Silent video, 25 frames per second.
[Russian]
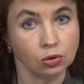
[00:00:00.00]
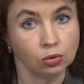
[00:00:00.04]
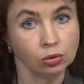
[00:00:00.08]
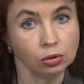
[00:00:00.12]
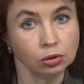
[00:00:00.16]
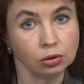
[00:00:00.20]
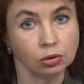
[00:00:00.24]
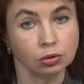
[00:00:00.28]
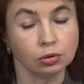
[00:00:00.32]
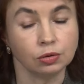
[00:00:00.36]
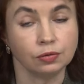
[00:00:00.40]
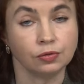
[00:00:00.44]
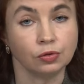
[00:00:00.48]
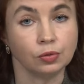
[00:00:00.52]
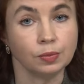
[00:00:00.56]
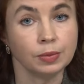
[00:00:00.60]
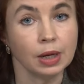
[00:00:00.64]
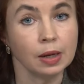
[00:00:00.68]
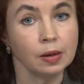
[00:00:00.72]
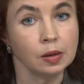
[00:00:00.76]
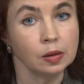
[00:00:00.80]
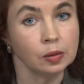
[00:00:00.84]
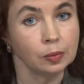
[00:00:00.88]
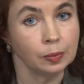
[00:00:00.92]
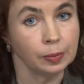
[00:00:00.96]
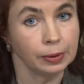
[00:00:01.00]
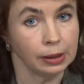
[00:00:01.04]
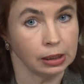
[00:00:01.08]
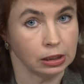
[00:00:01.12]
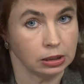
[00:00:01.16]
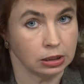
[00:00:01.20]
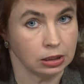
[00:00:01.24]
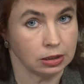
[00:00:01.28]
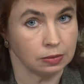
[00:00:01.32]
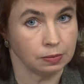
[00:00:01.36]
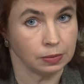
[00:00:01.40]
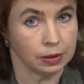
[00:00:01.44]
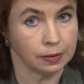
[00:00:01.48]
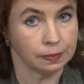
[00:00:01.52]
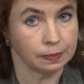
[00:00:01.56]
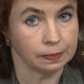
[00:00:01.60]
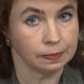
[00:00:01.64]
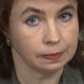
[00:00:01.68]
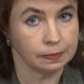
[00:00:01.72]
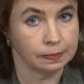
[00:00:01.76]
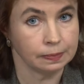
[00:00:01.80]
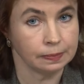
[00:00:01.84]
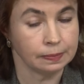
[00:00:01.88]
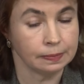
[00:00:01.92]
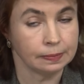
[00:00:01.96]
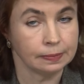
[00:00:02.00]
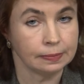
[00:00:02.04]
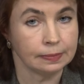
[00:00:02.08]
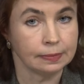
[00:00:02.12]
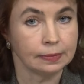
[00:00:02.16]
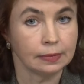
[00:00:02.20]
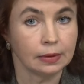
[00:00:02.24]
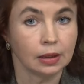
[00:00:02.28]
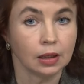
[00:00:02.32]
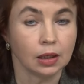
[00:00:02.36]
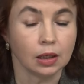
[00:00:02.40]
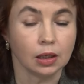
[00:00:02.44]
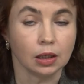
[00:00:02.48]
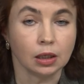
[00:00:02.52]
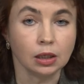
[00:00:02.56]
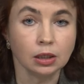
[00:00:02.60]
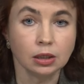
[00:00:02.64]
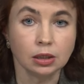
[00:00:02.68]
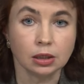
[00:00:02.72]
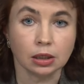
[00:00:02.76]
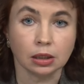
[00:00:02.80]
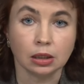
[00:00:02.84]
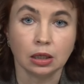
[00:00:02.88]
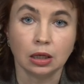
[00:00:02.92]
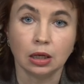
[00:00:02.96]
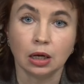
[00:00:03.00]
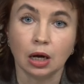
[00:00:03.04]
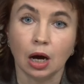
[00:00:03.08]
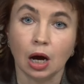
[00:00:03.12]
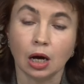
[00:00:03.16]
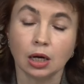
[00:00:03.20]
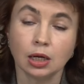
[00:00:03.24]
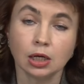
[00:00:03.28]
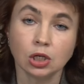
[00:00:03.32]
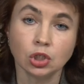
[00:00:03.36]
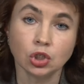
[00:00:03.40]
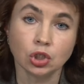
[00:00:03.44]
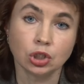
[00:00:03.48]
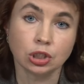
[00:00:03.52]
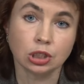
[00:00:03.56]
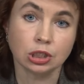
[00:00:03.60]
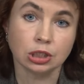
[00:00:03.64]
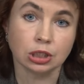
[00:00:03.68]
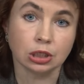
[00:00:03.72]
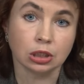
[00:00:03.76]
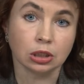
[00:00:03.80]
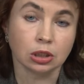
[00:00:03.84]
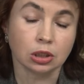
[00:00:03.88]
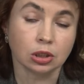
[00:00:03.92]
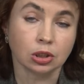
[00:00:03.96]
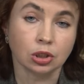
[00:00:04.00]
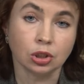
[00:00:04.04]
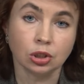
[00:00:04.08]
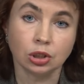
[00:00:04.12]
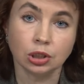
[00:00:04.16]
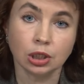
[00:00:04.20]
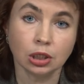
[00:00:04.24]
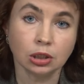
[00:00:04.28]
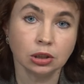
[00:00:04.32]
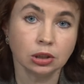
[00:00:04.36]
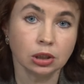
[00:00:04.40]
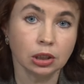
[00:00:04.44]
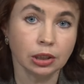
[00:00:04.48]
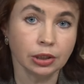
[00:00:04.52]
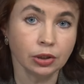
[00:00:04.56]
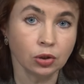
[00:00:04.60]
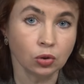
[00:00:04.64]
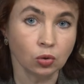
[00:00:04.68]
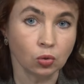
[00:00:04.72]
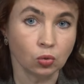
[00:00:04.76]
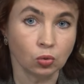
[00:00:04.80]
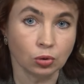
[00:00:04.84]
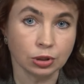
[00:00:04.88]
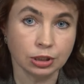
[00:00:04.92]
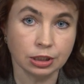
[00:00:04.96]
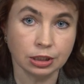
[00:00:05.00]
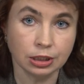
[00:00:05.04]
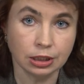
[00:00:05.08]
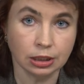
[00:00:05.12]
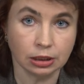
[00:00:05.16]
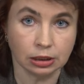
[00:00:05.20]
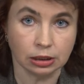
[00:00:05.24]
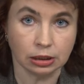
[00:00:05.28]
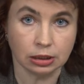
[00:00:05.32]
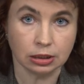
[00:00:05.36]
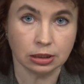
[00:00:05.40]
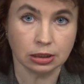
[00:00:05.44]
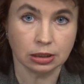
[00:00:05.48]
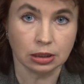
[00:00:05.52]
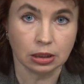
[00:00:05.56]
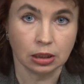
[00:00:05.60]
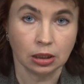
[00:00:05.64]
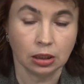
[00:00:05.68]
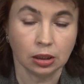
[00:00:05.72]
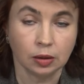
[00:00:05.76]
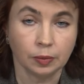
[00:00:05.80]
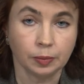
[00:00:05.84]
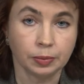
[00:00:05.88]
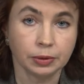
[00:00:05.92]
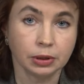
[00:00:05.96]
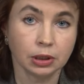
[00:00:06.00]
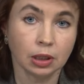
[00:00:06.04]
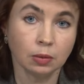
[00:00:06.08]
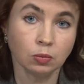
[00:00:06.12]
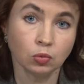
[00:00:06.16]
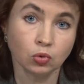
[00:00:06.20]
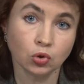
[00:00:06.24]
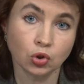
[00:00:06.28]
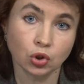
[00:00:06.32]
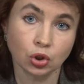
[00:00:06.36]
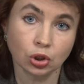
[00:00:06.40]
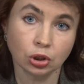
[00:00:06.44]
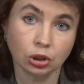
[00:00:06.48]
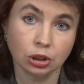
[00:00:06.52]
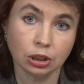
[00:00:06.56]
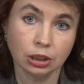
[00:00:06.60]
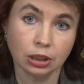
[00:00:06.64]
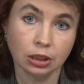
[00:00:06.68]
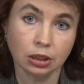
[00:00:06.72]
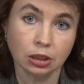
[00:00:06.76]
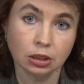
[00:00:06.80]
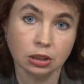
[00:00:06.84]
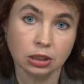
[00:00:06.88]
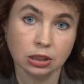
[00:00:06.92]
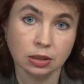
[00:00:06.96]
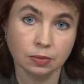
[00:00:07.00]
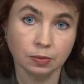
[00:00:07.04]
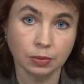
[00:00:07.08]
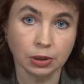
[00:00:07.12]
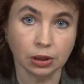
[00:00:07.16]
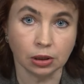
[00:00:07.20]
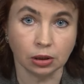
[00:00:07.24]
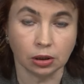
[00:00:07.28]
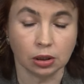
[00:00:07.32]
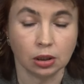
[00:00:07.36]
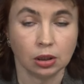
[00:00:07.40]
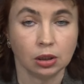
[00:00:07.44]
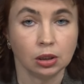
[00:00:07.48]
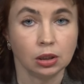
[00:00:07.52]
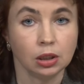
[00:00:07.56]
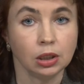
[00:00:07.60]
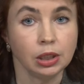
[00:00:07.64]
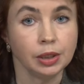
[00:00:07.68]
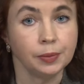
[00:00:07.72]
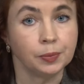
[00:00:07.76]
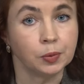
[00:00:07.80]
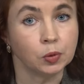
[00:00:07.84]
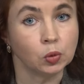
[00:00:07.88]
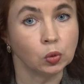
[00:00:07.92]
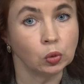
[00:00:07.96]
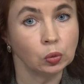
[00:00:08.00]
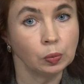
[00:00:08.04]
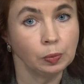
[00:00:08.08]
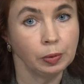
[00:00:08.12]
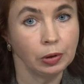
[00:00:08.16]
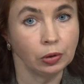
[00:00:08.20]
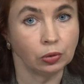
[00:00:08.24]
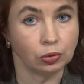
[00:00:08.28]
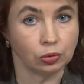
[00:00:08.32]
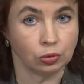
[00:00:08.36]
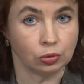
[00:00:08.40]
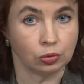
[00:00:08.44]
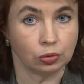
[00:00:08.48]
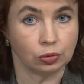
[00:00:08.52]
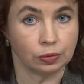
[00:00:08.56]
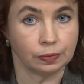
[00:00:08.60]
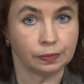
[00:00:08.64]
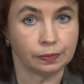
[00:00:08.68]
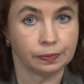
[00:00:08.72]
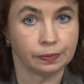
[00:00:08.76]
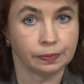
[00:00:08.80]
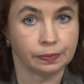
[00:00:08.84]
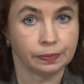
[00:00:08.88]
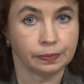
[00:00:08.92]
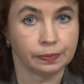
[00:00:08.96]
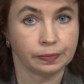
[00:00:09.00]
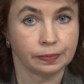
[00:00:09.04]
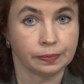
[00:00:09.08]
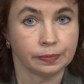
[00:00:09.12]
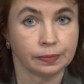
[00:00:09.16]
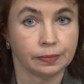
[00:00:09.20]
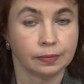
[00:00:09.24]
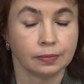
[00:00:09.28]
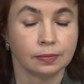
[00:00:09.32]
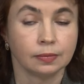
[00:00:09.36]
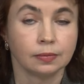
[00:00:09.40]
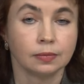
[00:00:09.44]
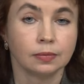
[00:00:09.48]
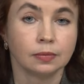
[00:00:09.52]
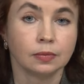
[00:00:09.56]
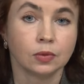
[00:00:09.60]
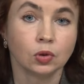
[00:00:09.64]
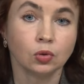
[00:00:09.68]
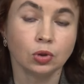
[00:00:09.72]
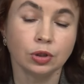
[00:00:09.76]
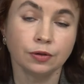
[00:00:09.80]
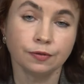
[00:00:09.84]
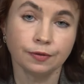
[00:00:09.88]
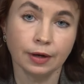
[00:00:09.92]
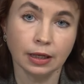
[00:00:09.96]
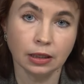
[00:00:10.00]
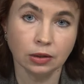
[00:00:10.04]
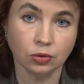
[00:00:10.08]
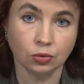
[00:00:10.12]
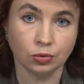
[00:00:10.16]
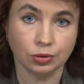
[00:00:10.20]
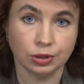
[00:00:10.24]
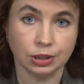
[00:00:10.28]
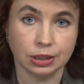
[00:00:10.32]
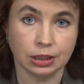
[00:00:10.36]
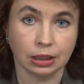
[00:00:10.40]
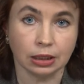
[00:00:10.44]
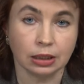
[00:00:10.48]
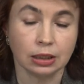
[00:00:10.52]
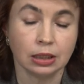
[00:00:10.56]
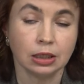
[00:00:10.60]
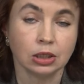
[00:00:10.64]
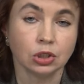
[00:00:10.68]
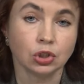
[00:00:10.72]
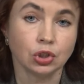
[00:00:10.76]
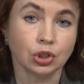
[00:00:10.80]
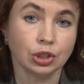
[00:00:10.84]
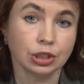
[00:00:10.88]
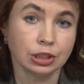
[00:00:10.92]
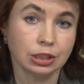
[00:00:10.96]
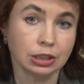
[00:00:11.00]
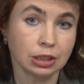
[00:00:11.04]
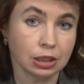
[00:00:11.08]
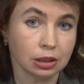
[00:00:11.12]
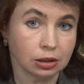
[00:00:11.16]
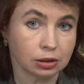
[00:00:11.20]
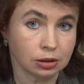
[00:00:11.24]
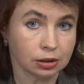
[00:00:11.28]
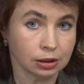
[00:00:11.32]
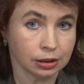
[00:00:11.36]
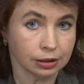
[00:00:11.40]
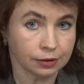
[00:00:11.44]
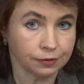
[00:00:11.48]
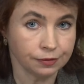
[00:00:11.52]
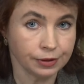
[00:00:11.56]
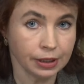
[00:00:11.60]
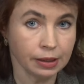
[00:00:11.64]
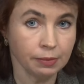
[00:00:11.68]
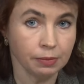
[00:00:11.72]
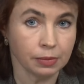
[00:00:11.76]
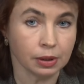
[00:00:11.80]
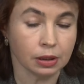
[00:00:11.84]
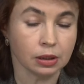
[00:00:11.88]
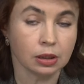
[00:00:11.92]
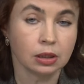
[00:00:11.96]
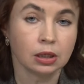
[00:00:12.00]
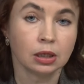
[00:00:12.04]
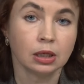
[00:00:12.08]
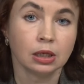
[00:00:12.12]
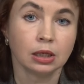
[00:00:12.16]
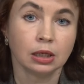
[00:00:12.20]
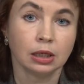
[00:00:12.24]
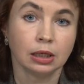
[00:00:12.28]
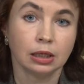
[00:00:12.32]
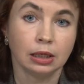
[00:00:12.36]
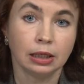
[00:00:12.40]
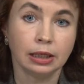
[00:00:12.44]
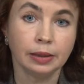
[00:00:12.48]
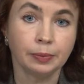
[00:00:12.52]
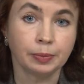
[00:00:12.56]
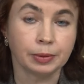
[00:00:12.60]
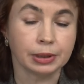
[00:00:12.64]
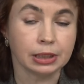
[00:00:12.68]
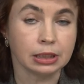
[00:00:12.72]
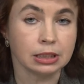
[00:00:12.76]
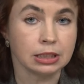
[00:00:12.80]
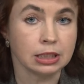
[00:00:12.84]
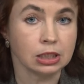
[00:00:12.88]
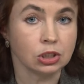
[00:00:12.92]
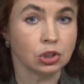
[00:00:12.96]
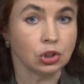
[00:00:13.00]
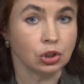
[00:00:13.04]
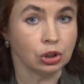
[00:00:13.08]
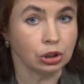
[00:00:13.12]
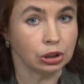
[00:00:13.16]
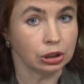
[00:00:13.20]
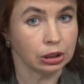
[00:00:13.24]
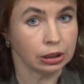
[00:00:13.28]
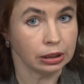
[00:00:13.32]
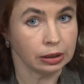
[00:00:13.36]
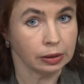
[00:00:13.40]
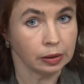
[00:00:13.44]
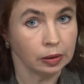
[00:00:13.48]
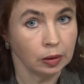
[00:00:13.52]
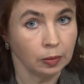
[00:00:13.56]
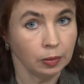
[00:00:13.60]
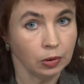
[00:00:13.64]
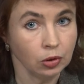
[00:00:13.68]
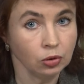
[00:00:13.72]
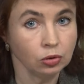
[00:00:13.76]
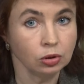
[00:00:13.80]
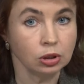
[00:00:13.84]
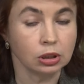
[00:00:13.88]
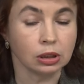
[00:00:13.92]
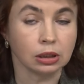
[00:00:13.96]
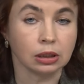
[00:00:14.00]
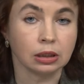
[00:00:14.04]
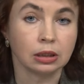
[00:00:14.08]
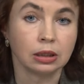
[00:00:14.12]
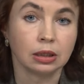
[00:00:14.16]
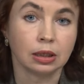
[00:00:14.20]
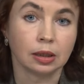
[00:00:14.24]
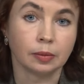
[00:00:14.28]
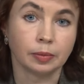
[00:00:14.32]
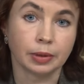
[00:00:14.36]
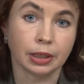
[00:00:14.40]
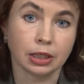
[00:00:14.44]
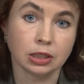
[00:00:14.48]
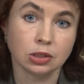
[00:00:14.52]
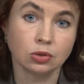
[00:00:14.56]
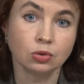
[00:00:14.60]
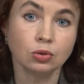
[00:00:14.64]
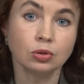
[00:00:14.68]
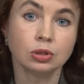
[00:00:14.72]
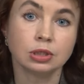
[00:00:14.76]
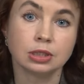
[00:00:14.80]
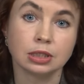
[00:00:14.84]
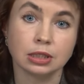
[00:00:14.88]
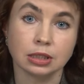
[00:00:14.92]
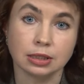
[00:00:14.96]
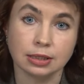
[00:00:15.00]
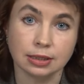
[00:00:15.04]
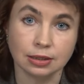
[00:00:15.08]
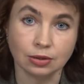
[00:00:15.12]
иголку двумя пальцами. Это окажется не так-то легко сделать, потому что ты смыл липкую пленку. Но не волнуйся, через некоторое время липкая защитная пленка образуется